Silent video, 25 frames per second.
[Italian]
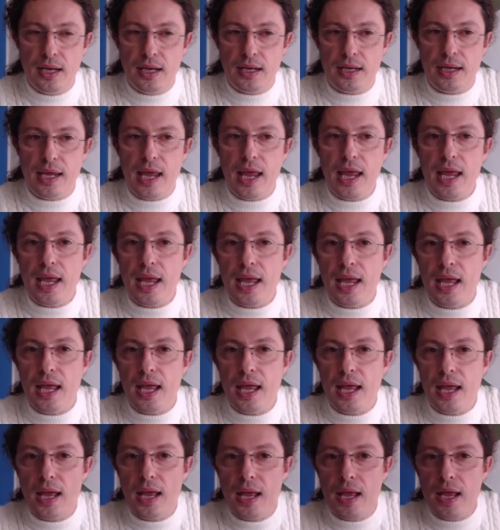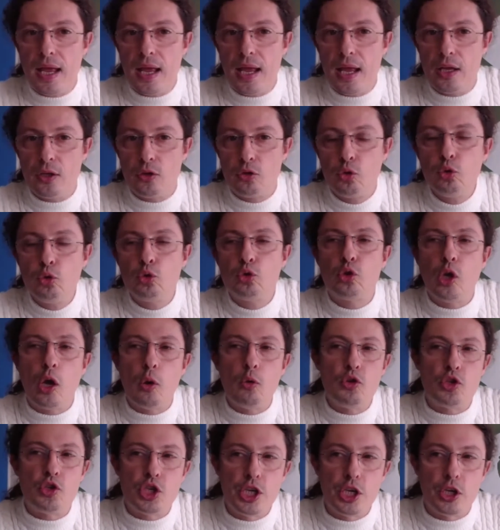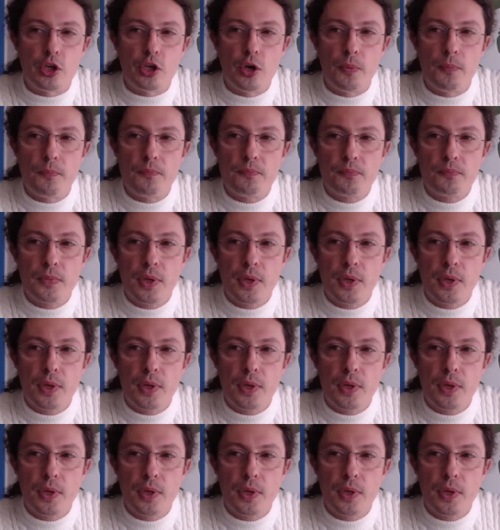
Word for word: che tutto è un ciclo,